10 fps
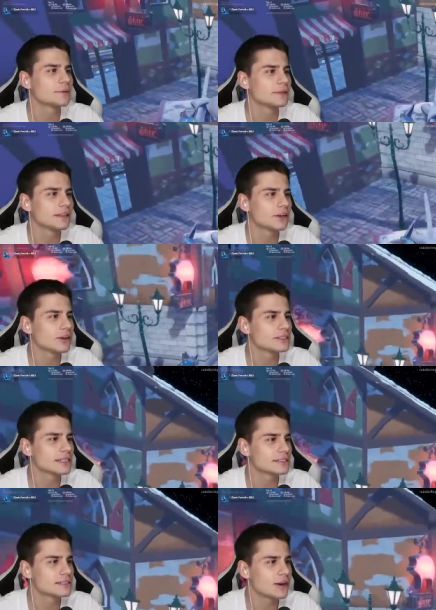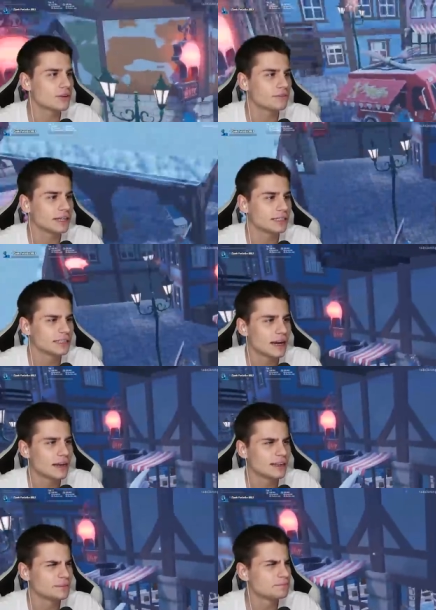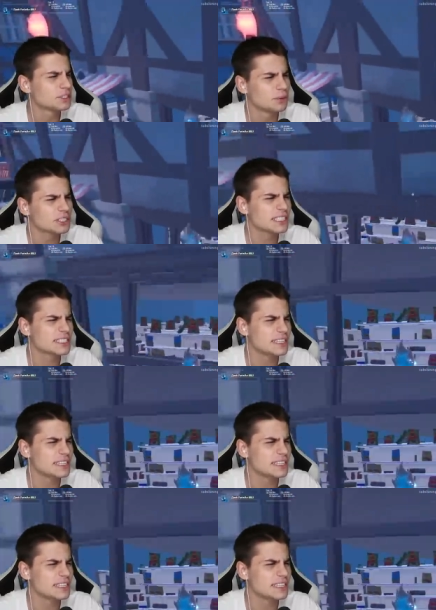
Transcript: jakby nie do końca zdrowe, ale czy można